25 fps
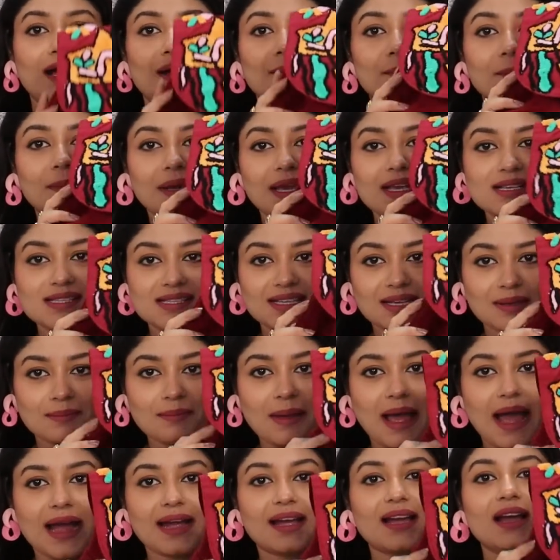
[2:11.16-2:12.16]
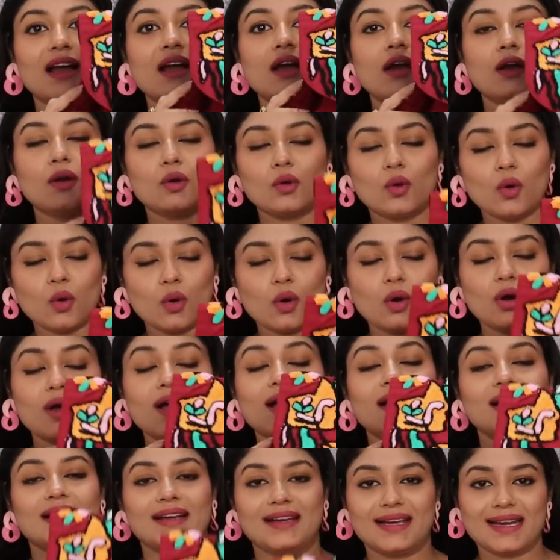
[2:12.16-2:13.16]
अमेजिंग बैग गो
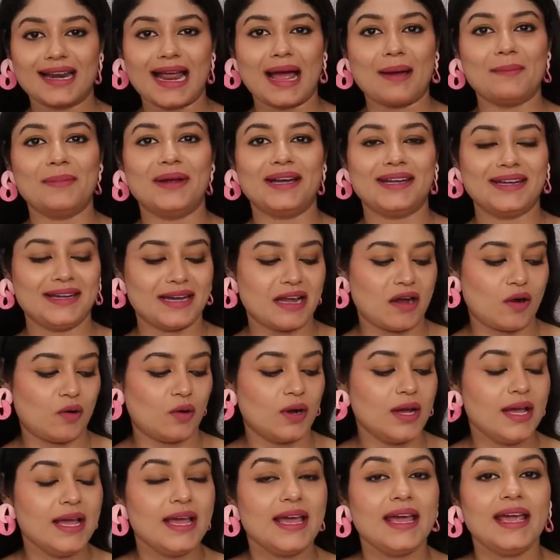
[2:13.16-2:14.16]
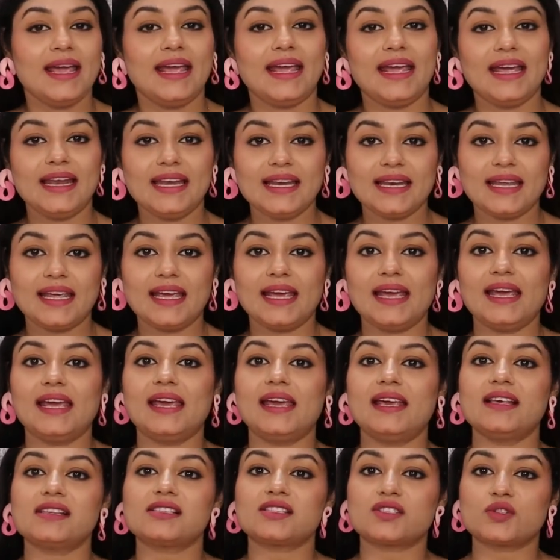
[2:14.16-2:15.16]
ग्रैब इट नाउ इनके
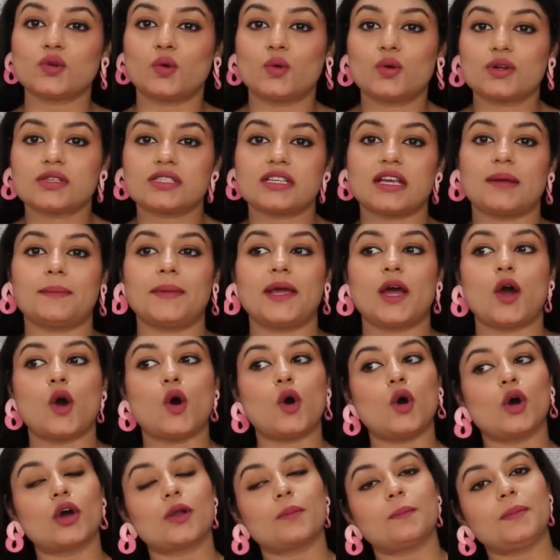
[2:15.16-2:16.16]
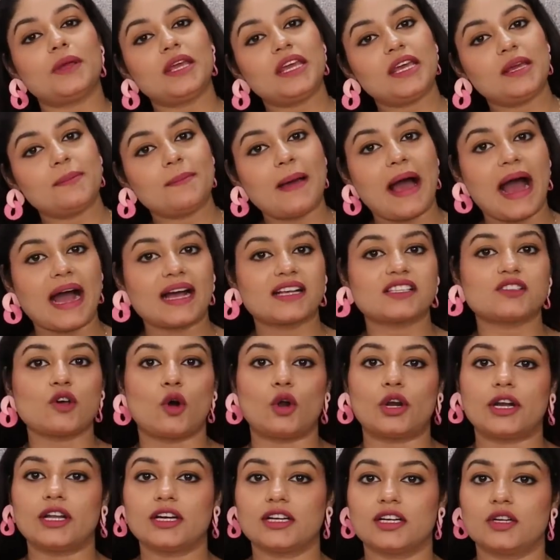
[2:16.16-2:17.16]
ही स्टोर से मैं और भी बैग्स
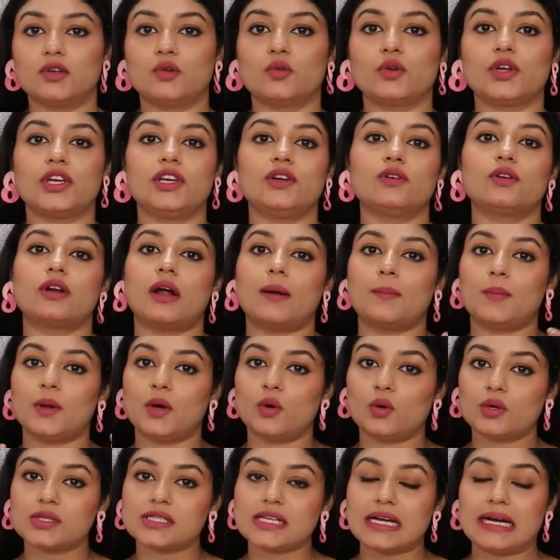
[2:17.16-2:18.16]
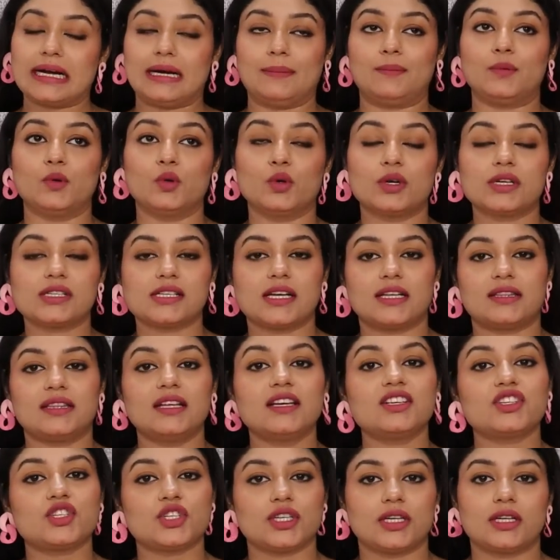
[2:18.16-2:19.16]
ऑर्डर करूँगी और आप लोगों के साथ आप लोगों के साथ
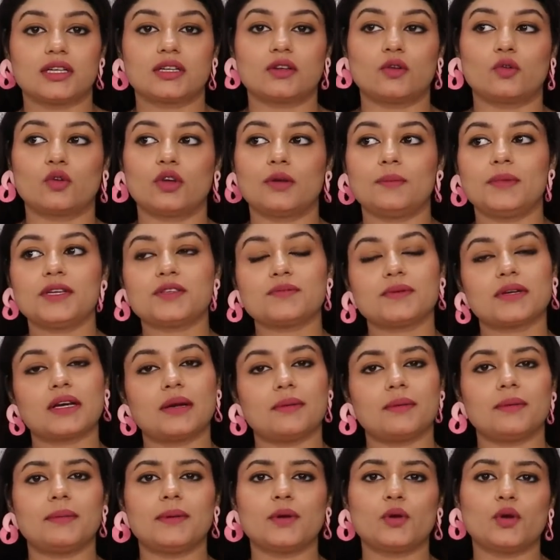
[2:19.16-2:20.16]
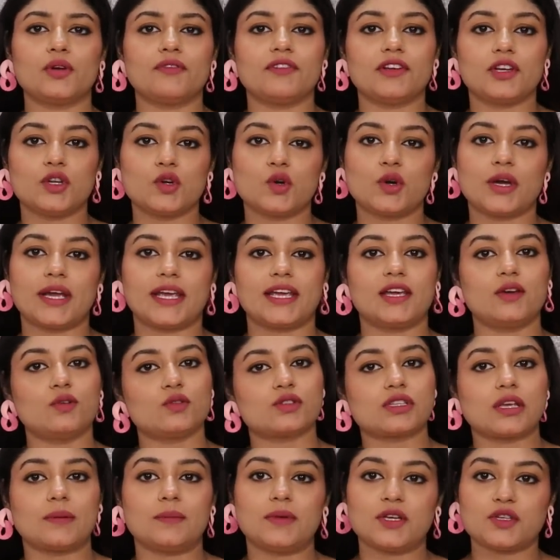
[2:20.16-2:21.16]
ना शेयर करूँगी बीच में कभी भी कोई वीडियो आएगी
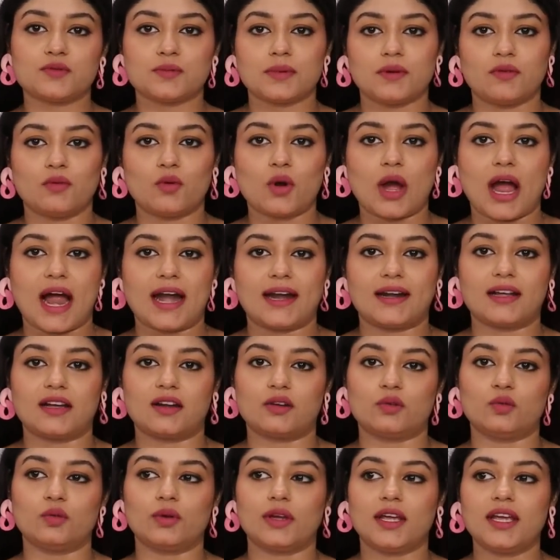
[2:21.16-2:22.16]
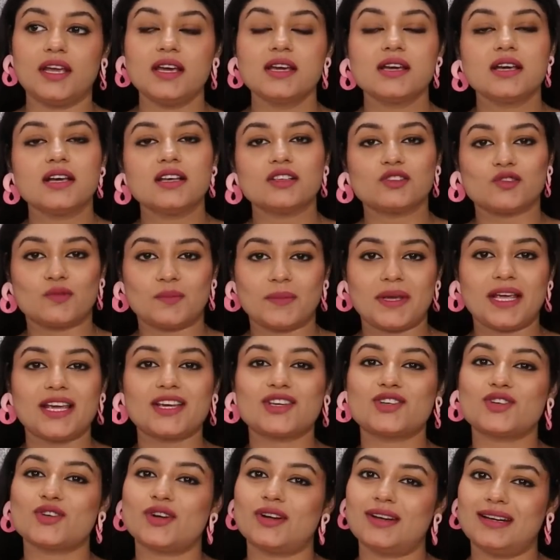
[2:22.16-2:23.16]
उसके बीच में वो ऐड कर दूँगी सो
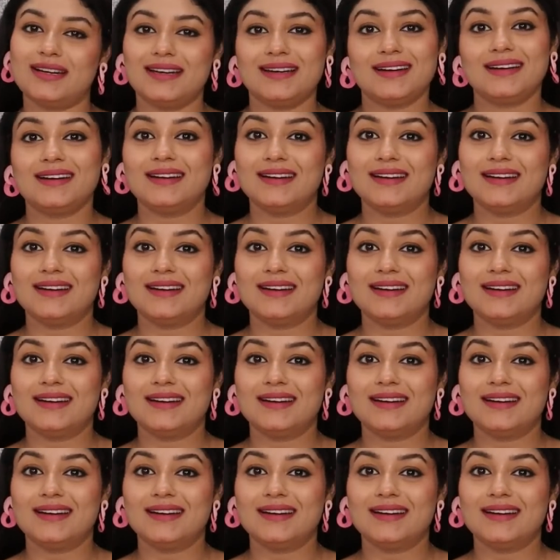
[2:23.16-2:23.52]
मेक श्योर